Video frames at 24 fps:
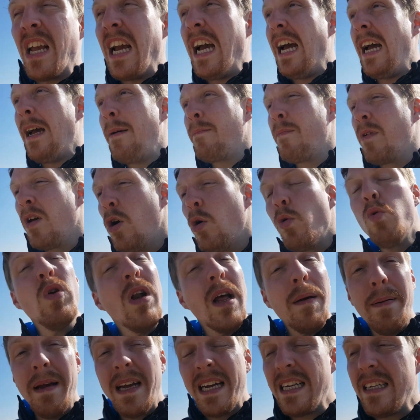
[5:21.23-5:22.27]
Ähm,
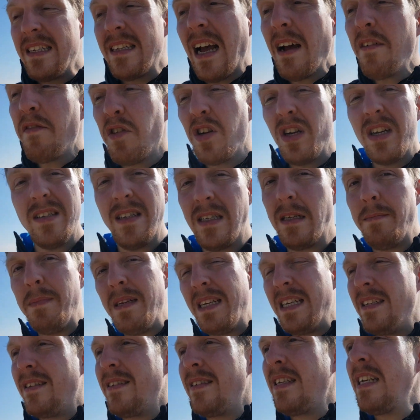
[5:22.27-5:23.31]
unabhängig davon, dass die
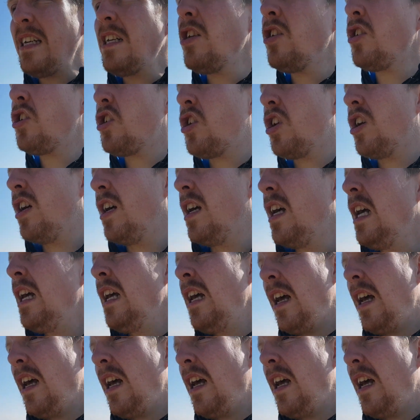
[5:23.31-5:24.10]
medizinische